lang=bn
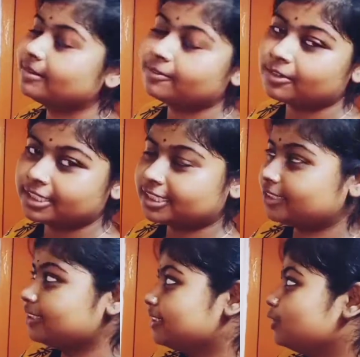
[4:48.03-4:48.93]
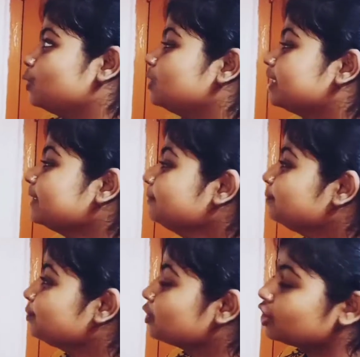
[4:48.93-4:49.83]
আমার ফোনের চার্জারটা ঝুলছে
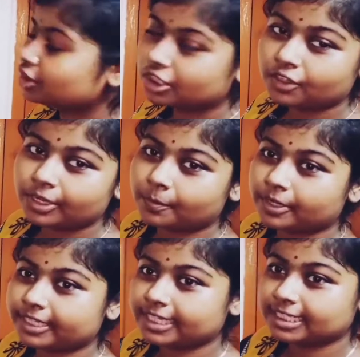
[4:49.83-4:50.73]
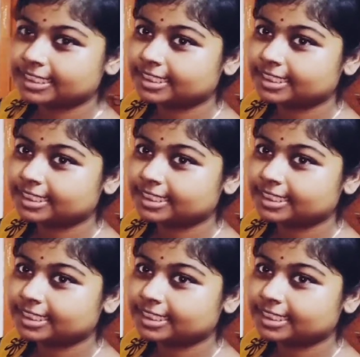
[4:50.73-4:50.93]
তো চলো এরপরে কি আছে